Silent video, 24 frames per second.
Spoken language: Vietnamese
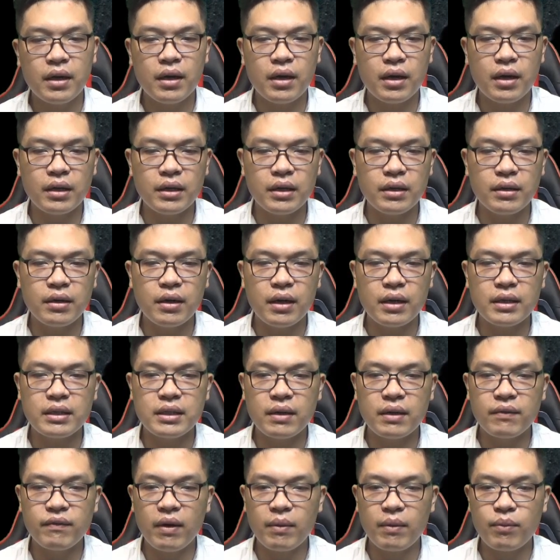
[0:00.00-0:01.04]
Hơn nữa
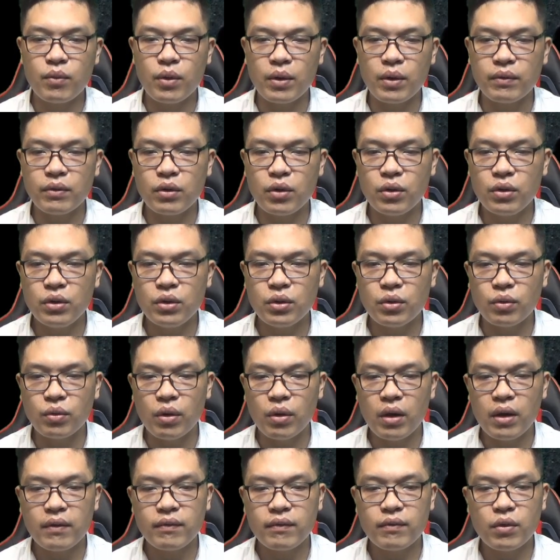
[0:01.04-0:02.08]
chiến pháp của đối thủ
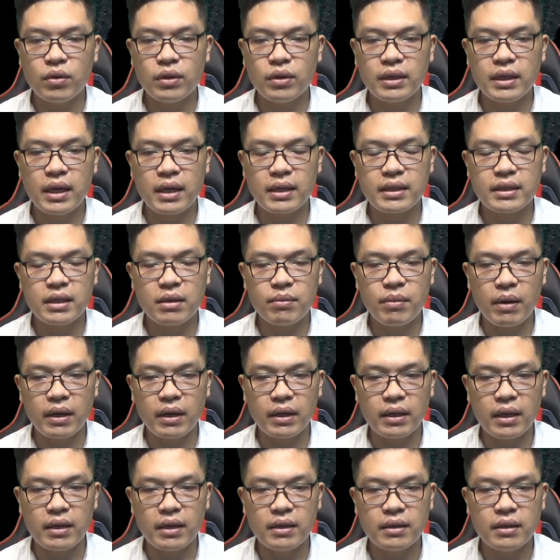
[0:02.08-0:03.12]
vốn khắc chế bản
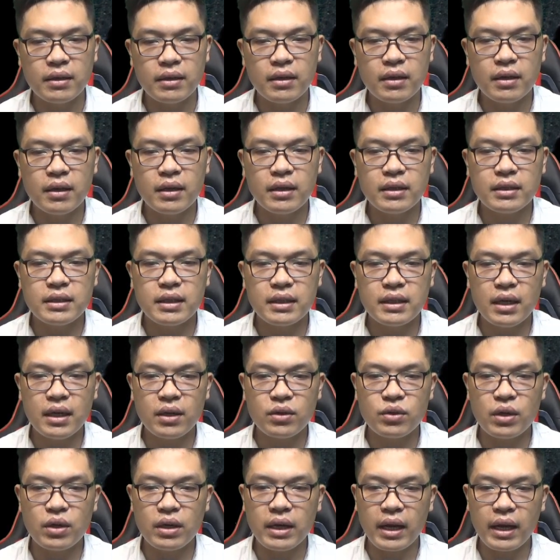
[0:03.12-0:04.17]
thân, chỉ riêng
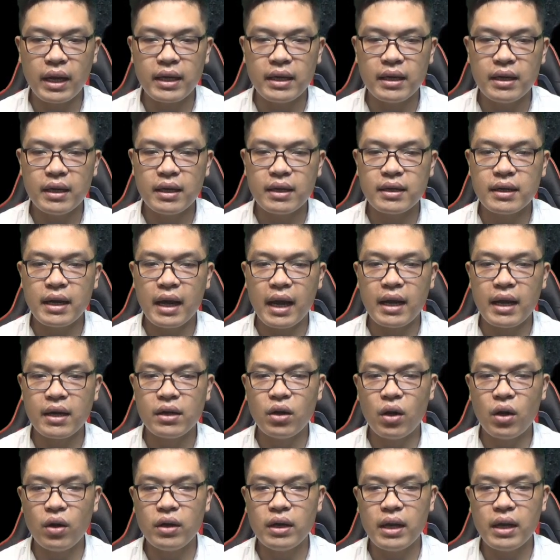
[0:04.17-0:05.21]
chuyện này đã
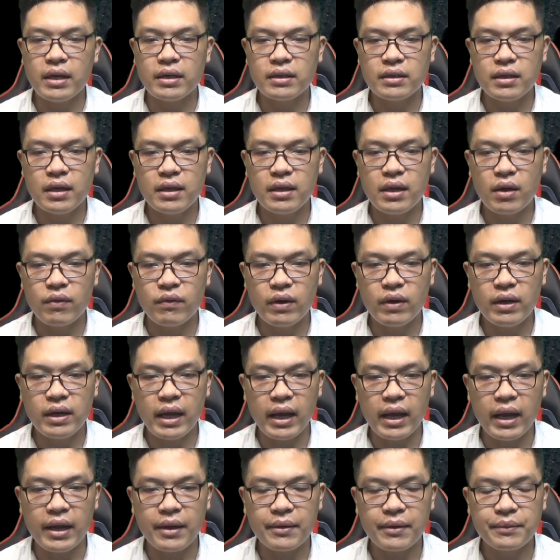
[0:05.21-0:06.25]
nói lên rất nhiều vấn
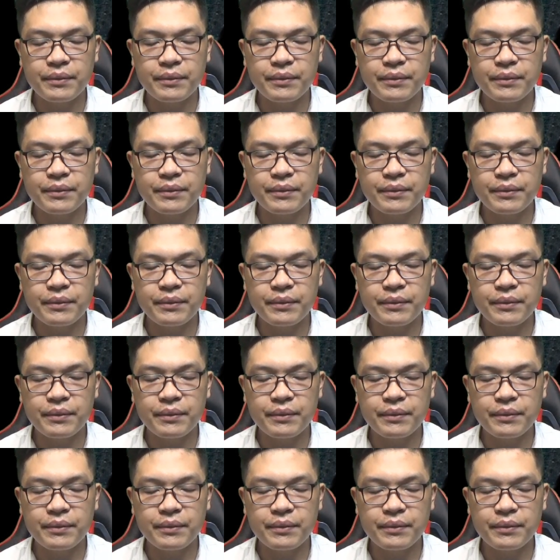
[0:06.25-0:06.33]
đề.